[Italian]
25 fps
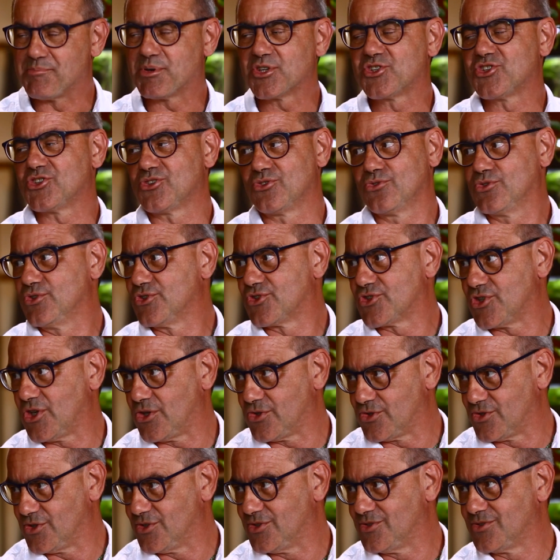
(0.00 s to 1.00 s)
che precedono il
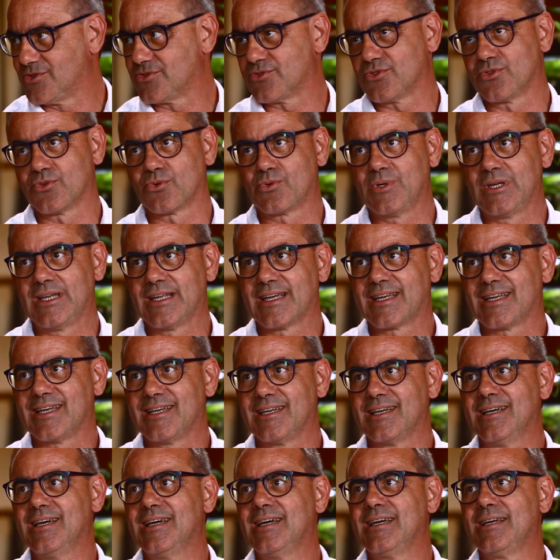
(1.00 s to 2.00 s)
sonno, sono quelle
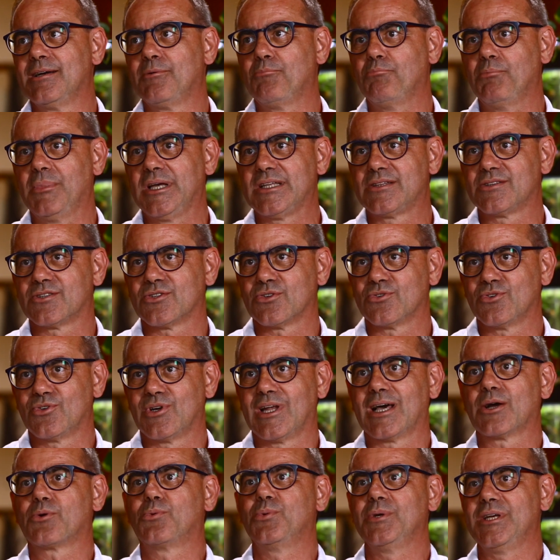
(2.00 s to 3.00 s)
che
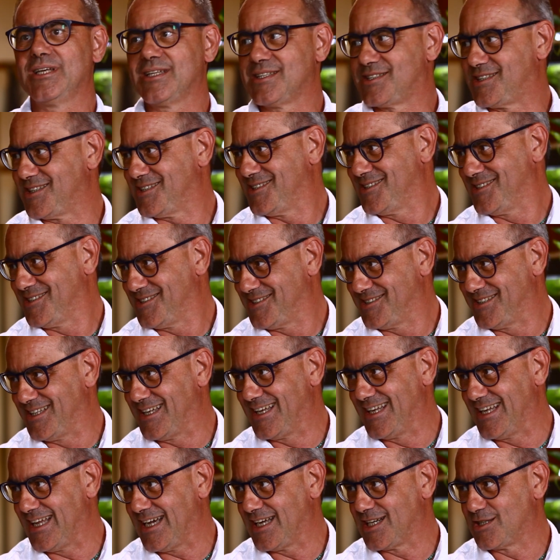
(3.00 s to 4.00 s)
mettono la quiete
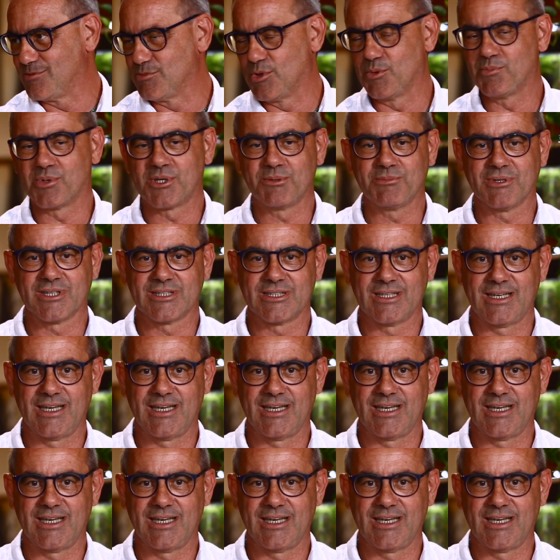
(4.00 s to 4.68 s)
nell'animo prima